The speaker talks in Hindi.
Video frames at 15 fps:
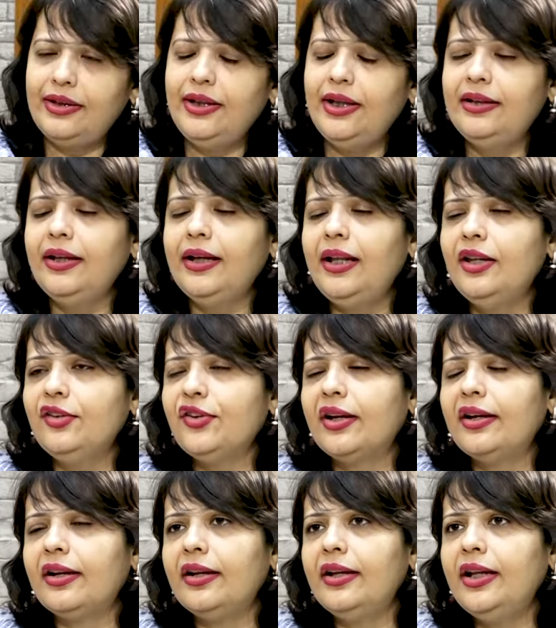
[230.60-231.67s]
ये देखने के लिए
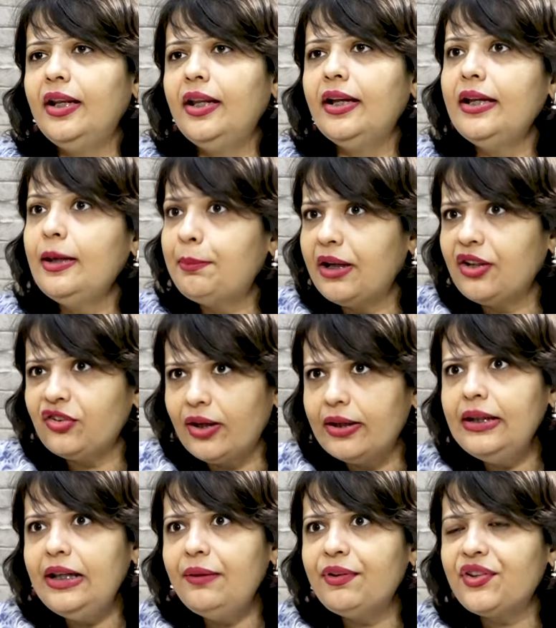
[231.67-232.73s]
चेक करने के लिए कि ये
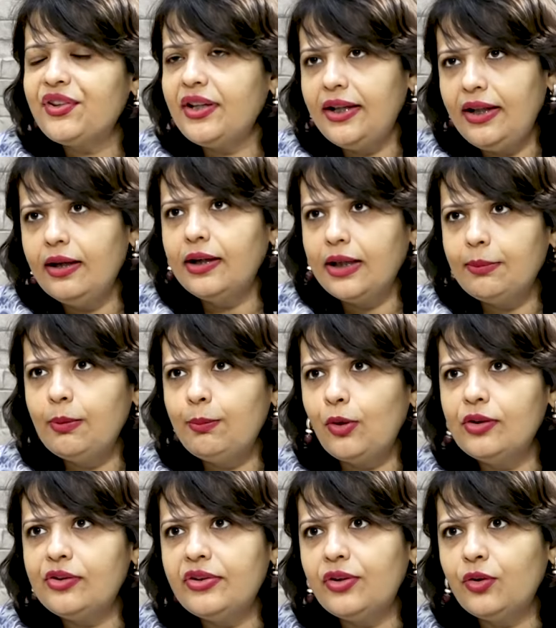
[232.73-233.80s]
परेशानी की वजह से यानी इरिटेबल
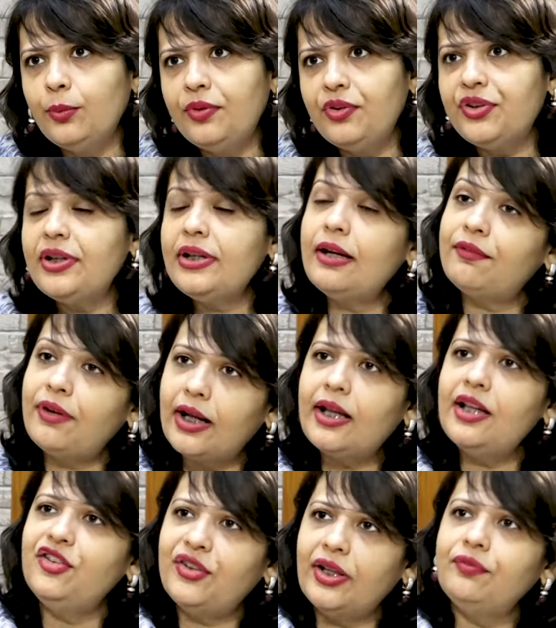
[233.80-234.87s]
बॉल सिंड्रोम की से या
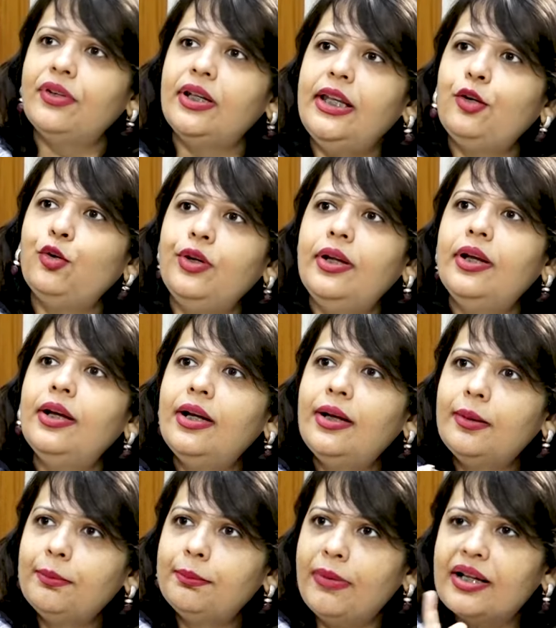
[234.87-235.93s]
वाकई जेनवनली कोई
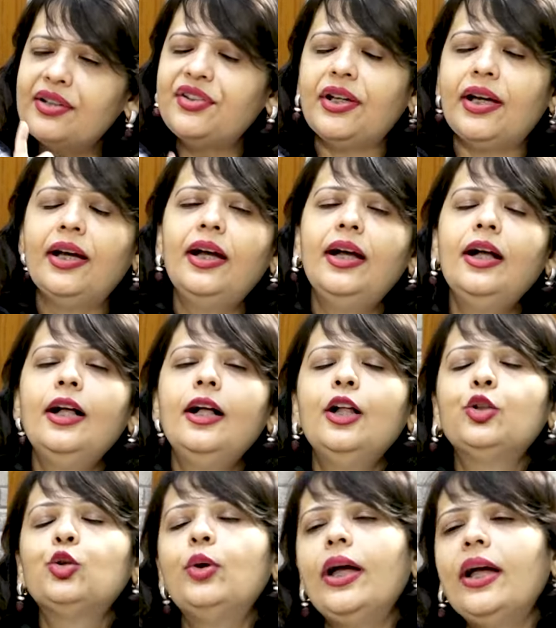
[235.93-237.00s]
मर्ज है हम्म।
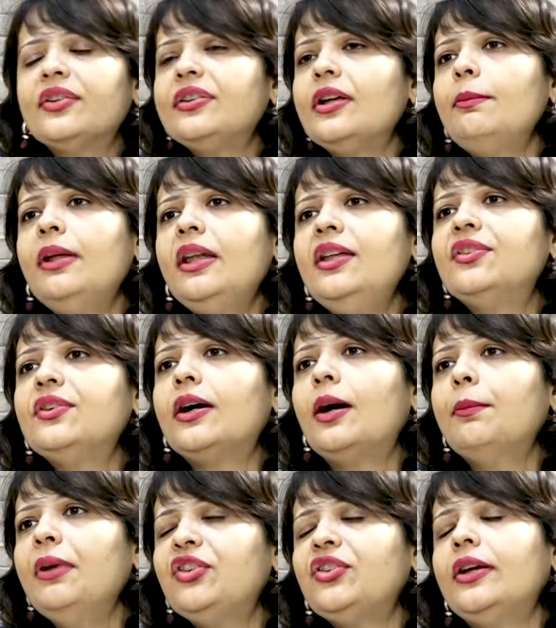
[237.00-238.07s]
तो ऐसा मरीज
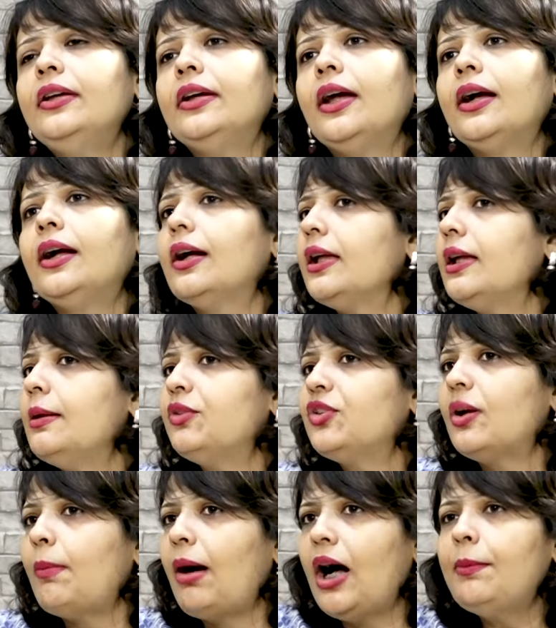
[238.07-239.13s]
हमेशा ये कहेगा कि ये
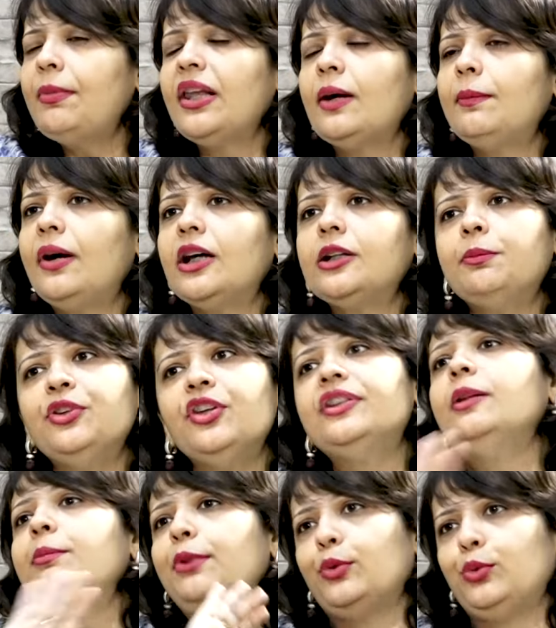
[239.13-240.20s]
तमाम अलामत मुझे
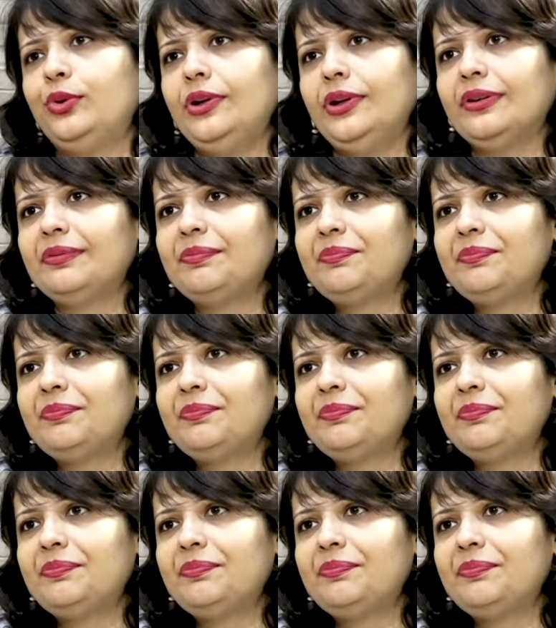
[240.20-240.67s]
दिन में होती हैं